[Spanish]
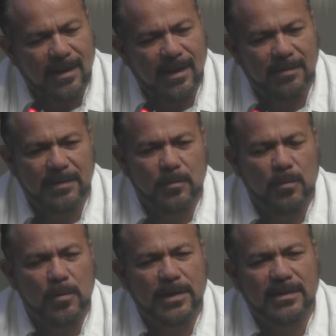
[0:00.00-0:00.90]
A Beto
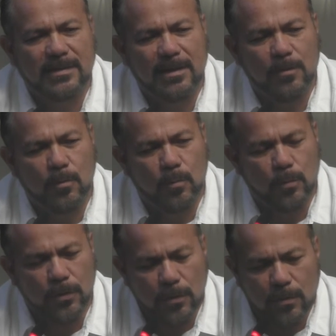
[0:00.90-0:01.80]
Borges se le
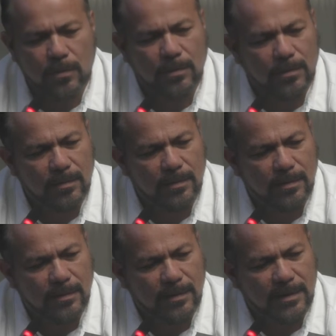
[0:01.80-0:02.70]
ocurrió
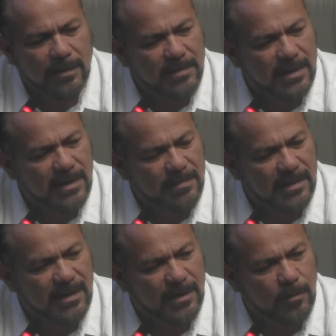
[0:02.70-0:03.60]
que había que
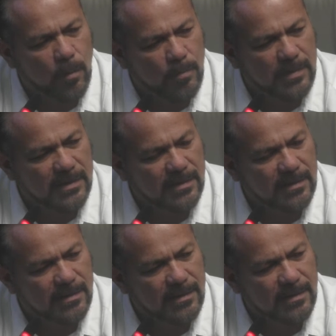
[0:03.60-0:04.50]
meter combis
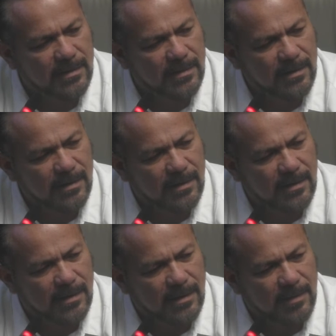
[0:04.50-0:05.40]

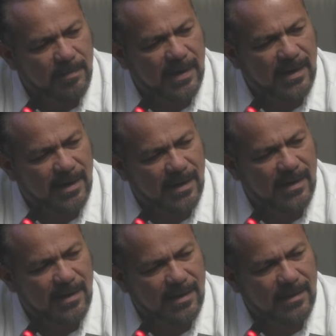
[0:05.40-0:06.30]

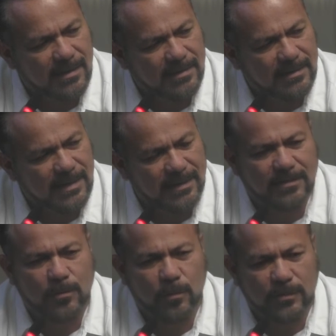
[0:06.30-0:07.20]
para
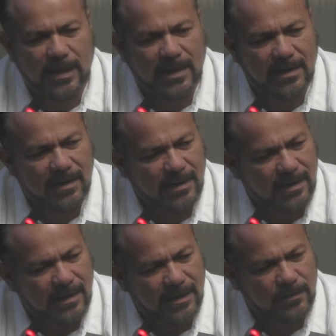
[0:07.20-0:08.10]

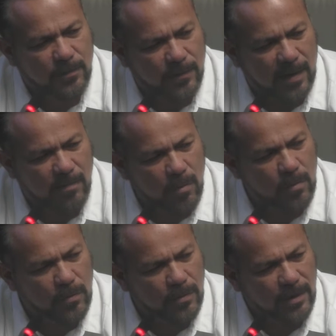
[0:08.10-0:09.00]
destrozar en su
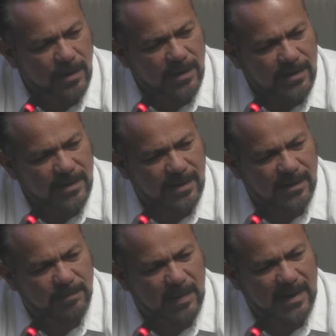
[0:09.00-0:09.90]
favor, y en
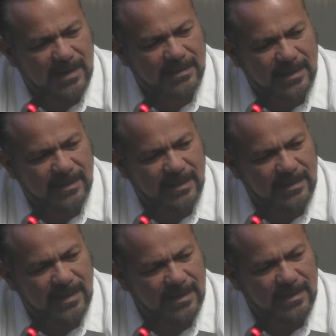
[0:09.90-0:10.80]
las placas que
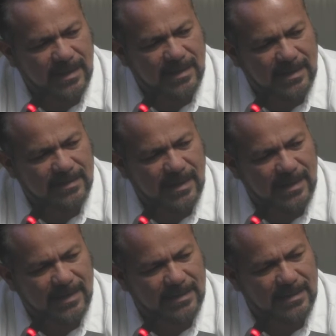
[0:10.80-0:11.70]
detentan que esta
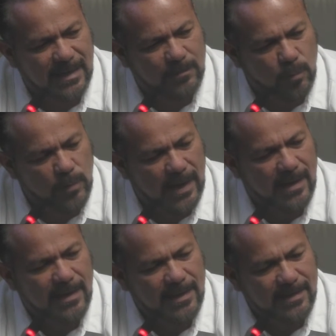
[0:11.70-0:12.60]
legislatura
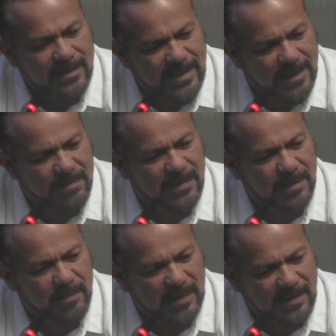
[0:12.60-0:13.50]
debe
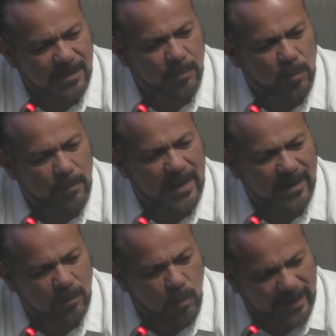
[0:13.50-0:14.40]
de pedir por
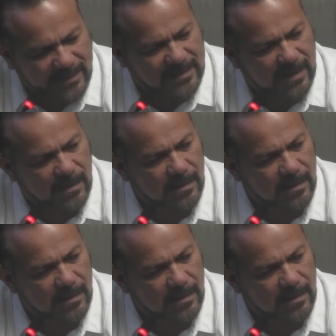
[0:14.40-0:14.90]
vergüenza